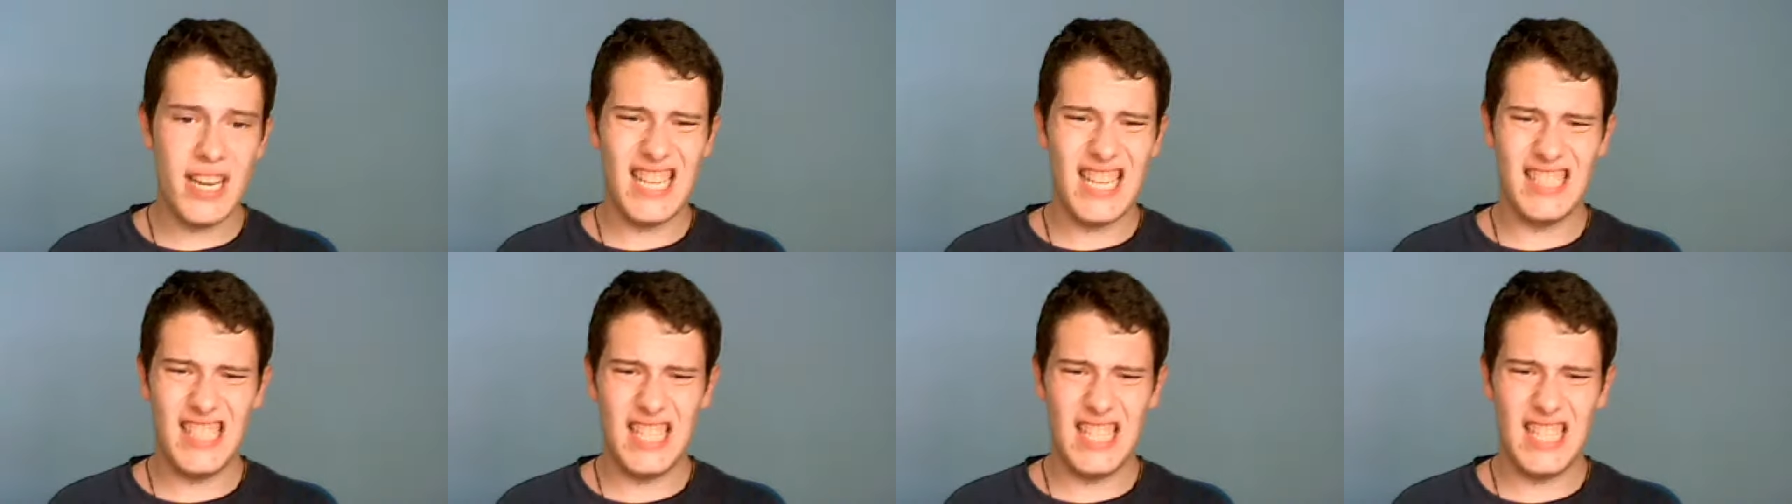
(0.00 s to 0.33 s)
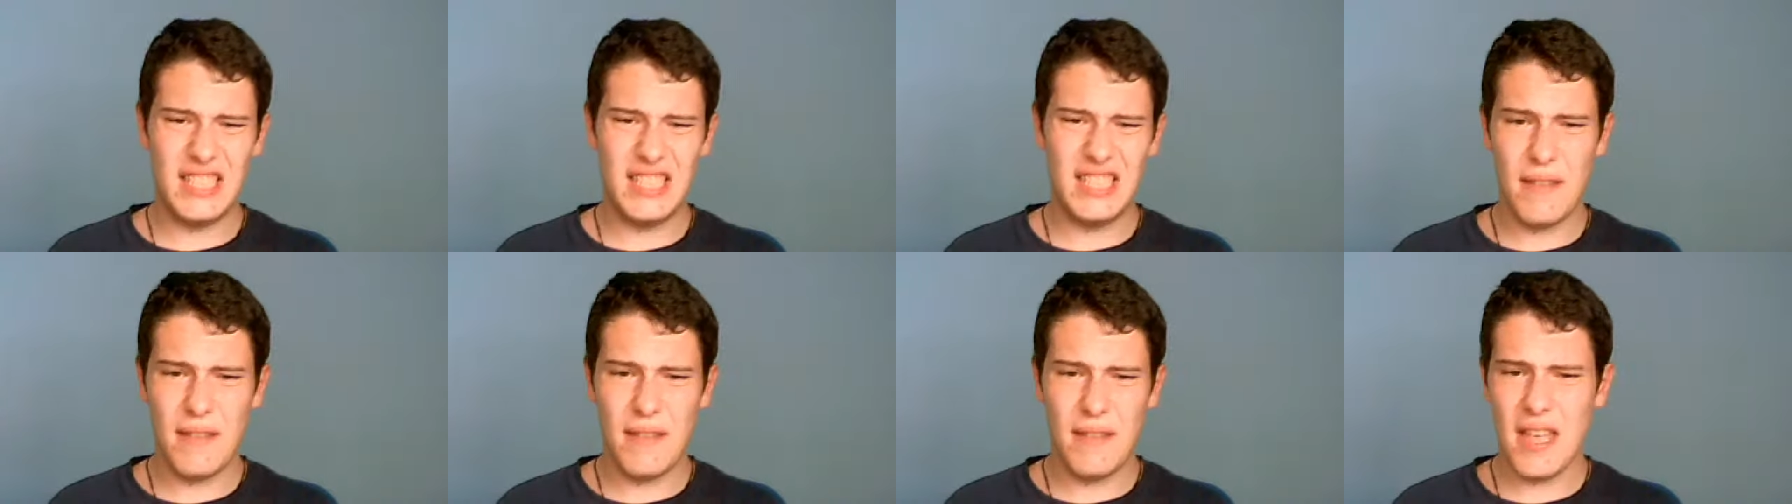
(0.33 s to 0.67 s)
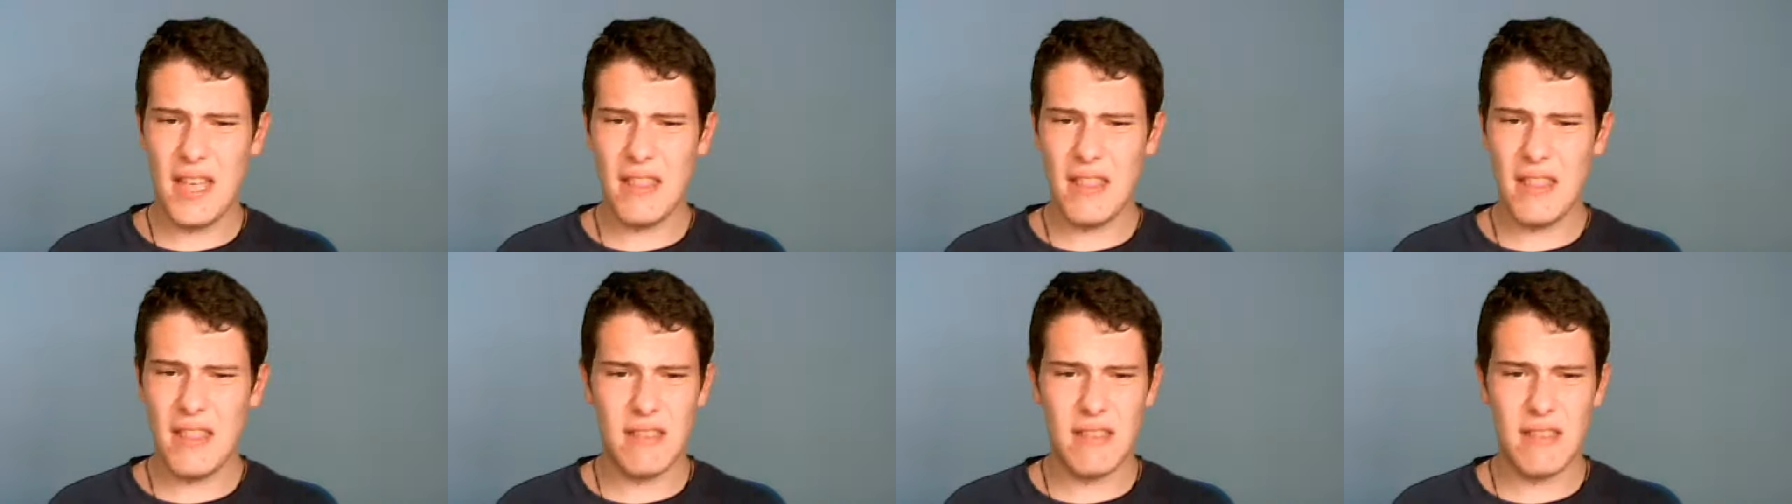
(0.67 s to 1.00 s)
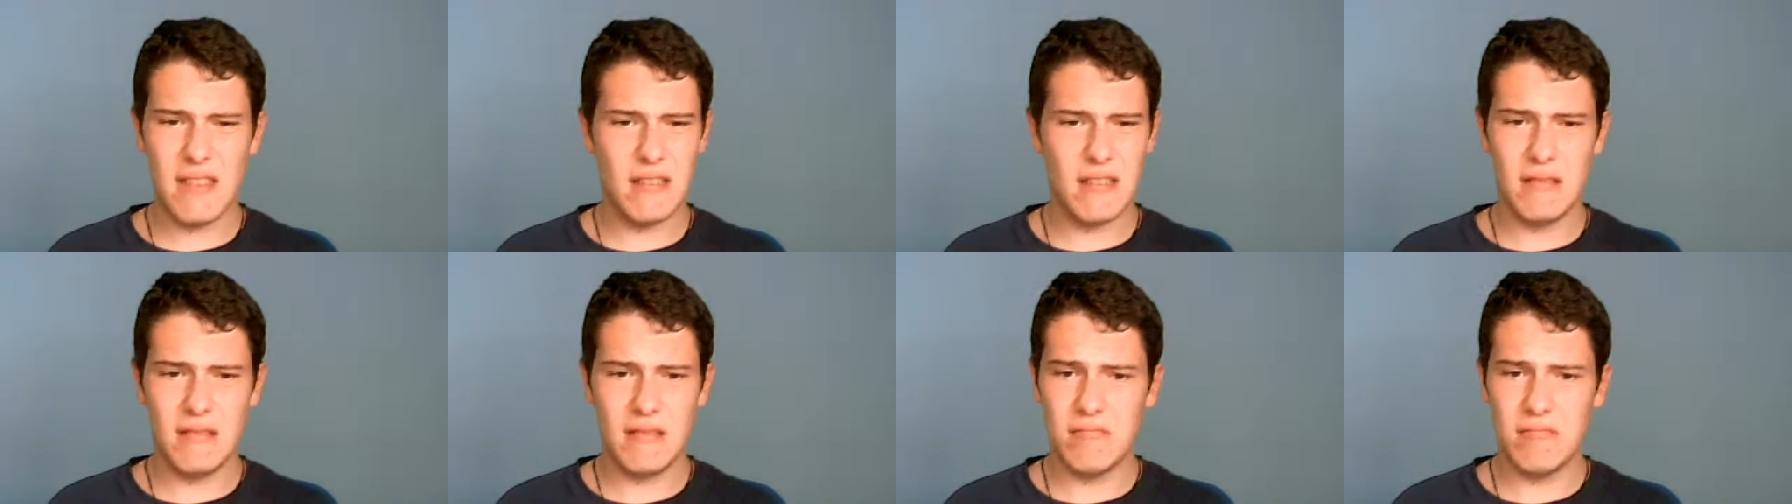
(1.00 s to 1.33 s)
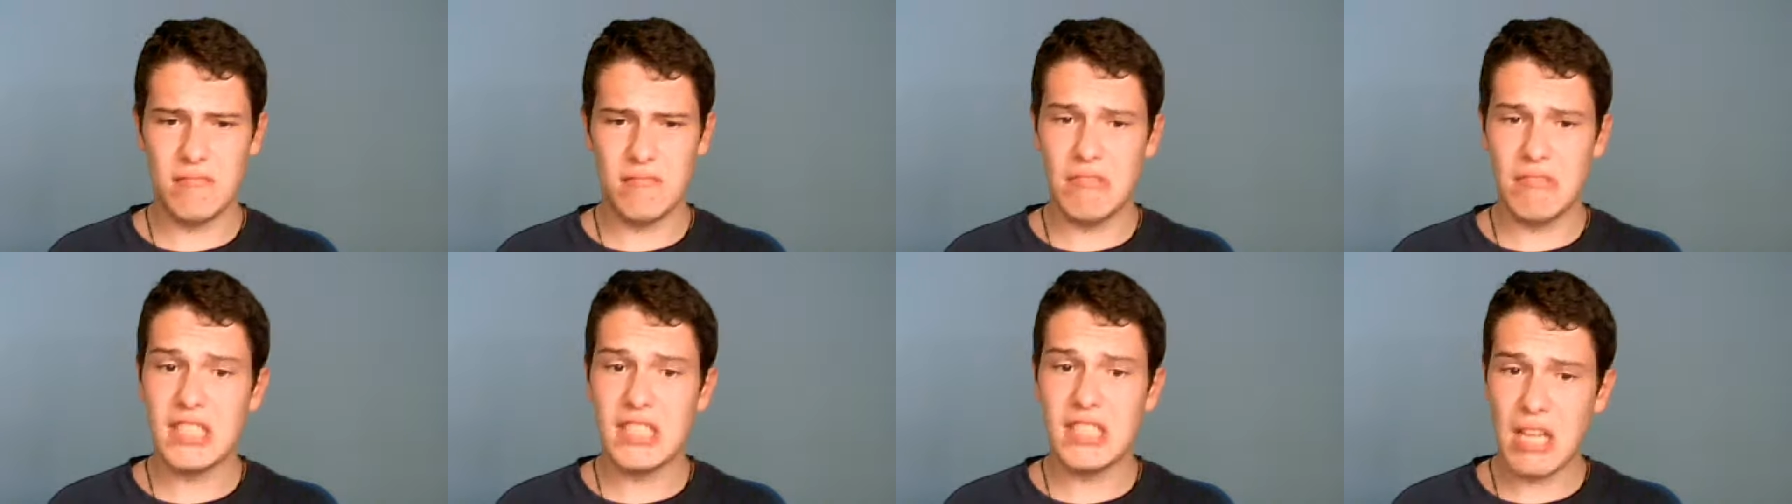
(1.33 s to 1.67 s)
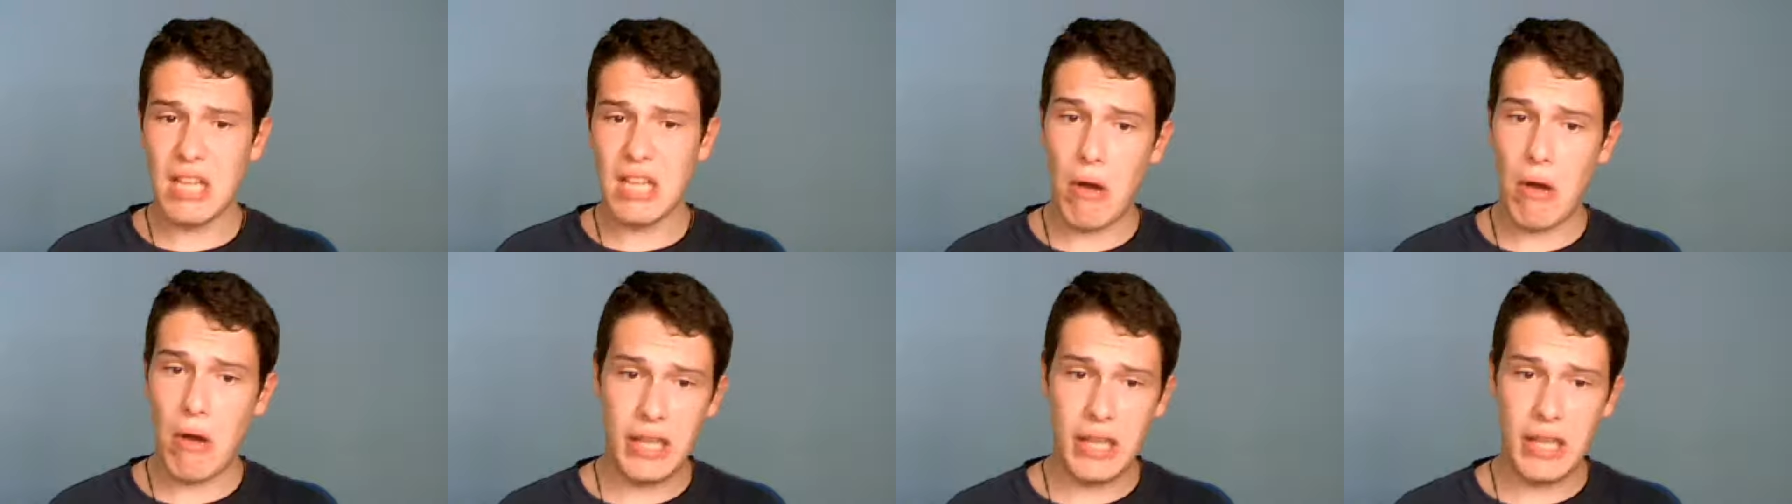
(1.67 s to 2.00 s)
selectividad está
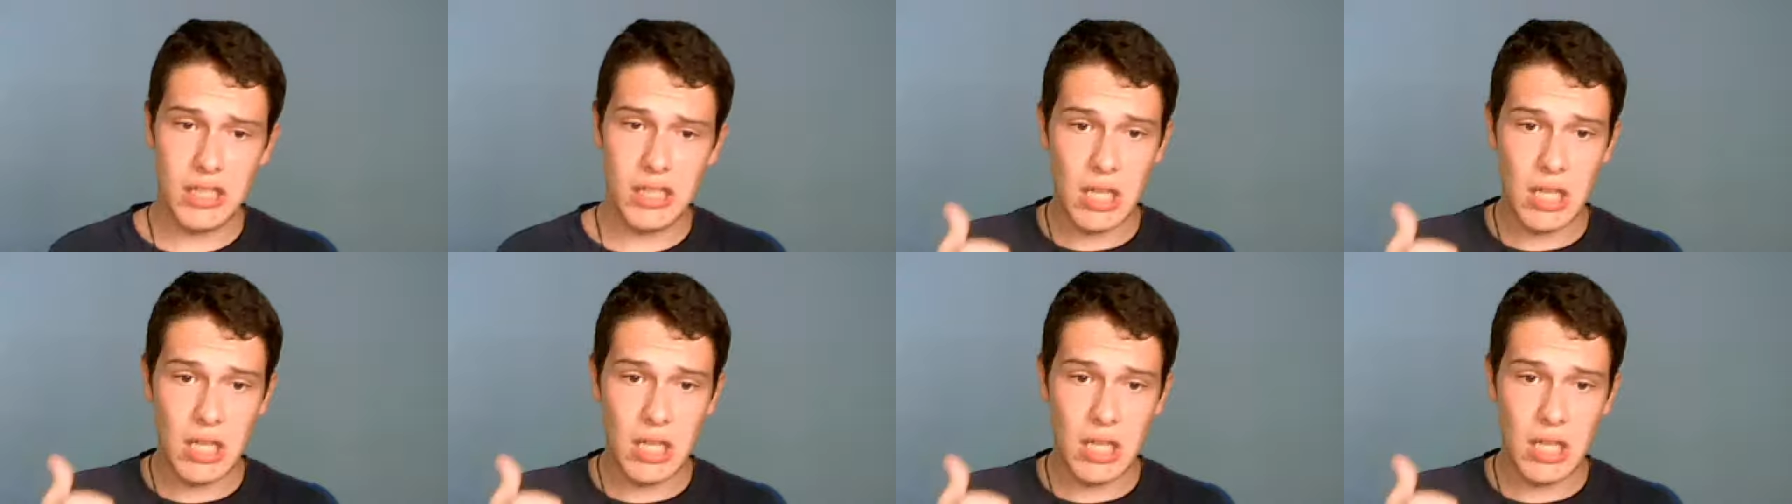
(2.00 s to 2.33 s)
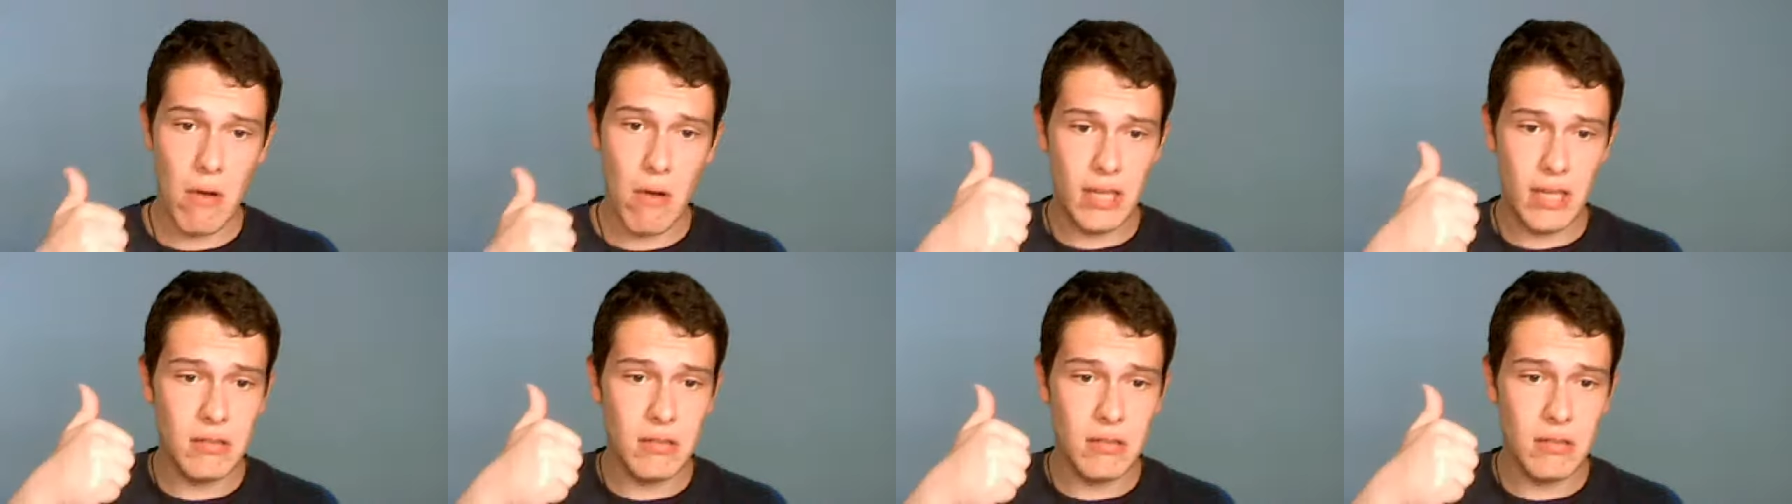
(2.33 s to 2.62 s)
guay, está guay.